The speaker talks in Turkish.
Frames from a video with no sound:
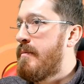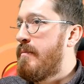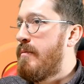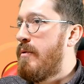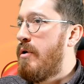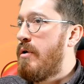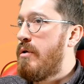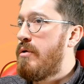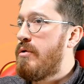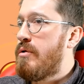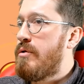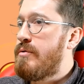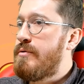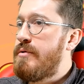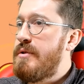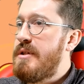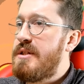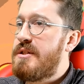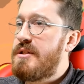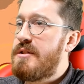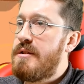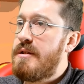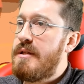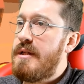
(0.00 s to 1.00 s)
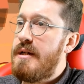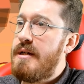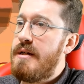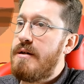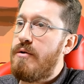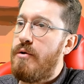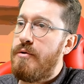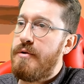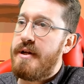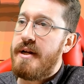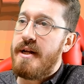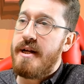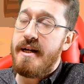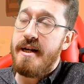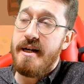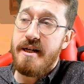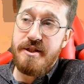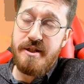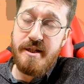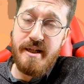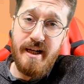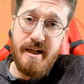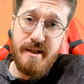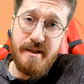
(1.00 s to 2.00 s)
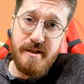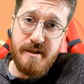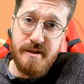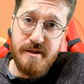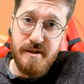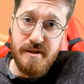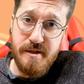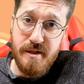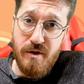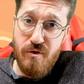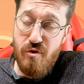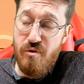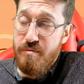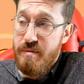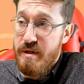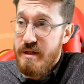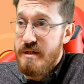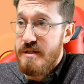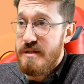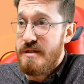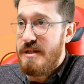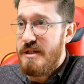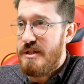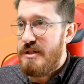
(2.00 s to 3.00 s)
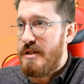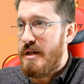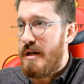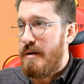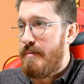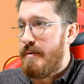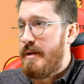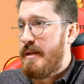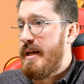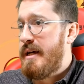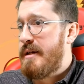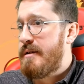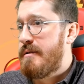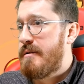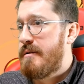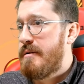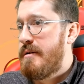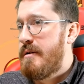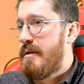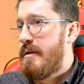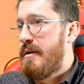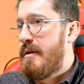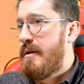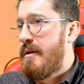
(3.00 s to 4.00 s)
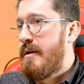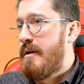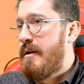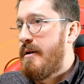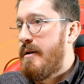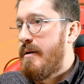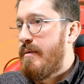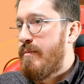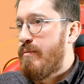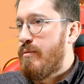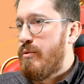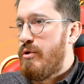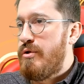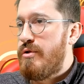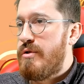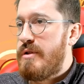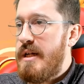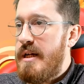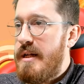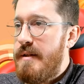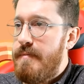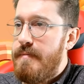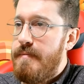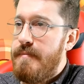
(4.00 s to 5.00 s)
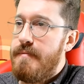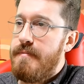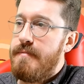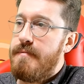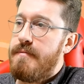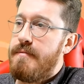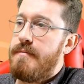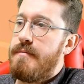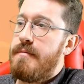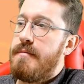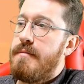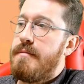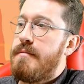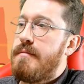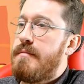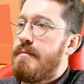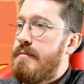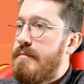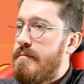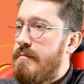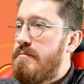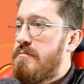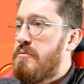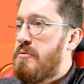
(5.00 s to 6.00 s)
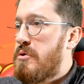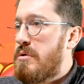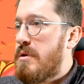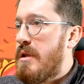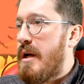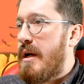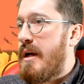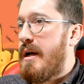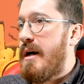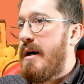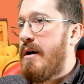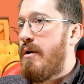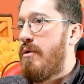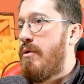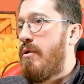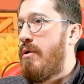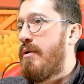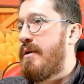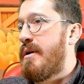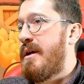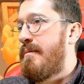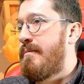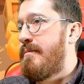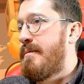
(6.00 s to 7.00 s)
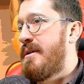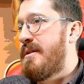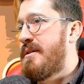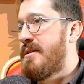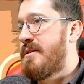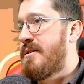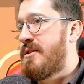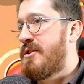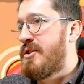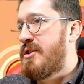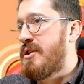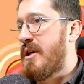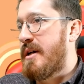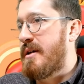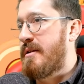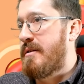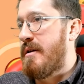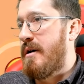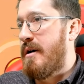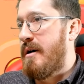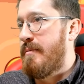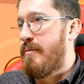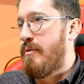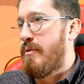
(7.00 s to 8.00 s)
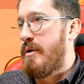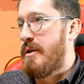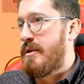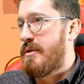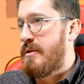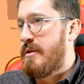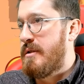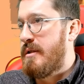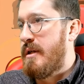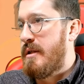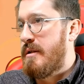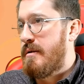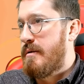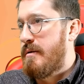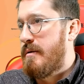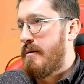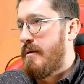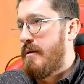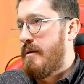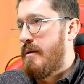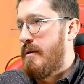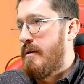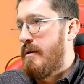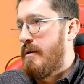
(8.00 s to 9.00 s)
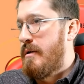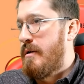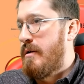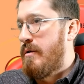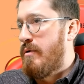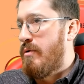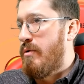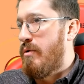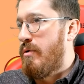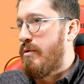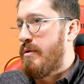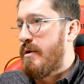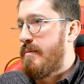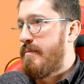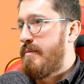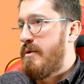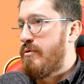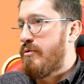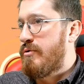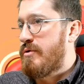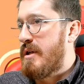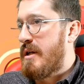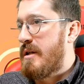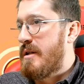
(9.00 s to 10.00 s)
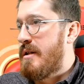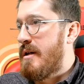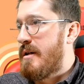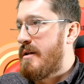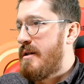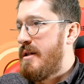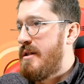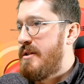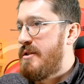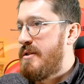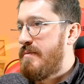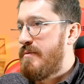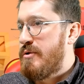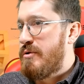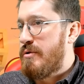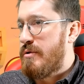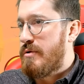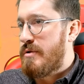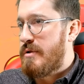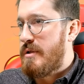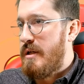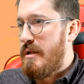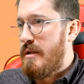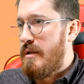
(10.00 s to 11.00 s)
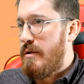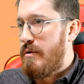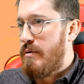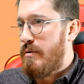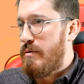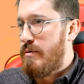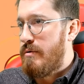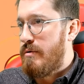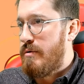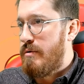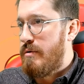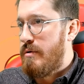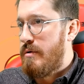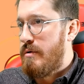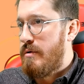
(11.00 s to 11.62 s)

Böyle olduğu için de onlara karşı kendinizi savunmanız icap eder. Bu yüzden mutlaka öğrenmeniz şart abi o açıdan. Ona bir uzaktan rencimiz olsaydı iyi olurdu.